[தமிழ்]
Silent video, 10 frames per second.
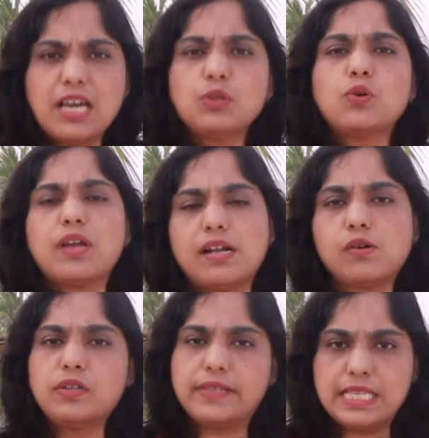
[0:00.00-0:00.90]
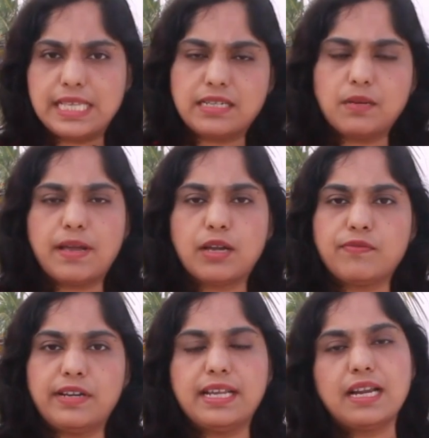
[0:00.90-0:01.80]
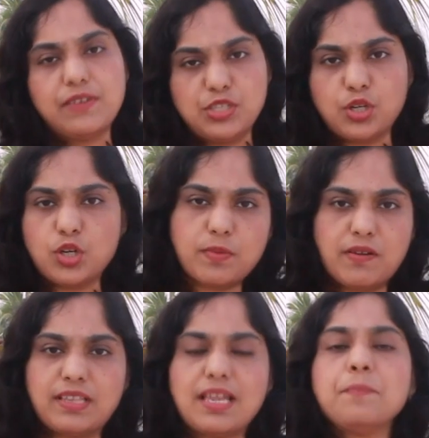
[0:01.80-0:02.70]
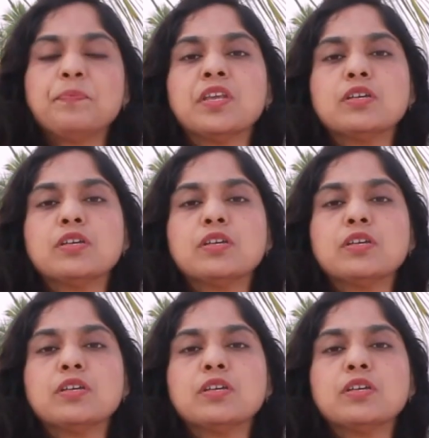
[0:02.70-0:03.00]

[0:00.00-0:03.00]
ஏதாவது ஒரு அக்கௌண்ட் வந்து சென்ட்ரல் பேங்க் ஆஃப் இந்தியாவில் வச்சிருக்கணும் அவ்வளோதான்